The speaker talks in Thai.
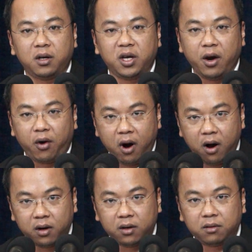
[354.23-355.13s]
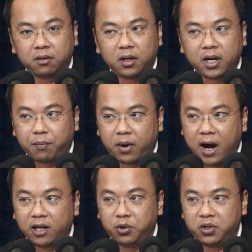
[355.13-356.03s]
เกี่ยวข้องกับ
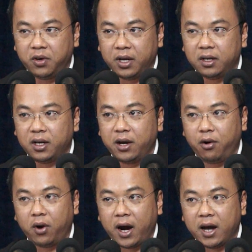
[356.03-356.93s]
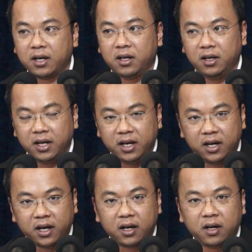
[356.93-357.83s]
การทุจริตในโครงการนี้
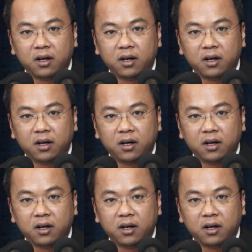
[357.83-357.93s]
เนี่ย